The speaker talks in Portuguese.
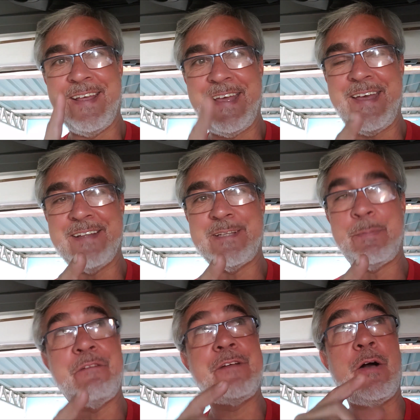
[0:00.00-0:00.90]
é essa,
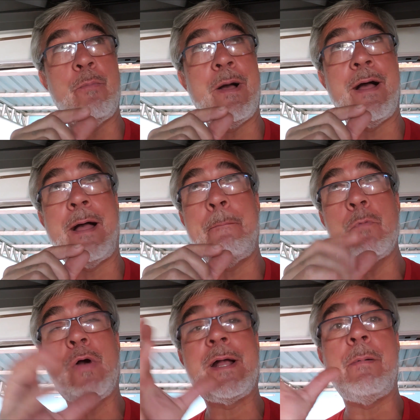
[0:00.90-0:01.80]
para ficar uma,
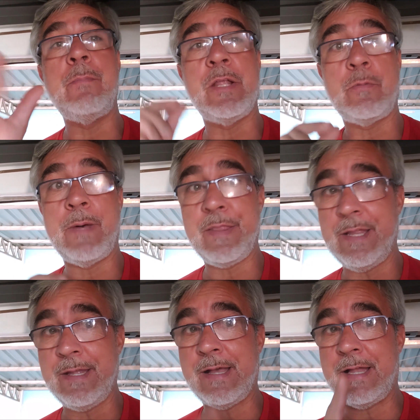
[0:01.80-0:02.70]
um acabamento mais
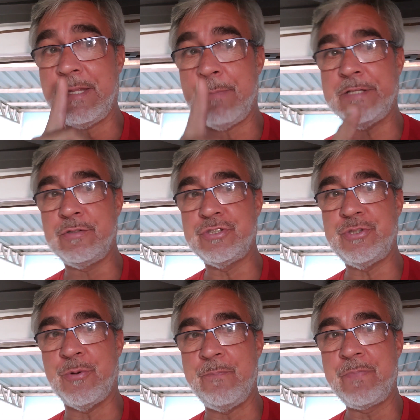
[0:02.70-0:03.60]
delicado e mais
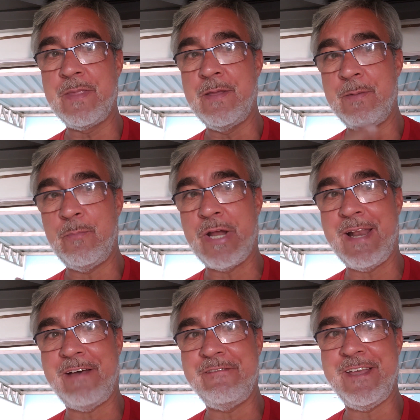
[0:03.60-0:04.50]
sutil. Bora
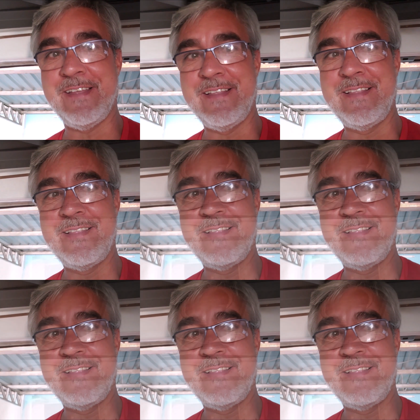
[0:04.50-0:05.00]
lá ver? Já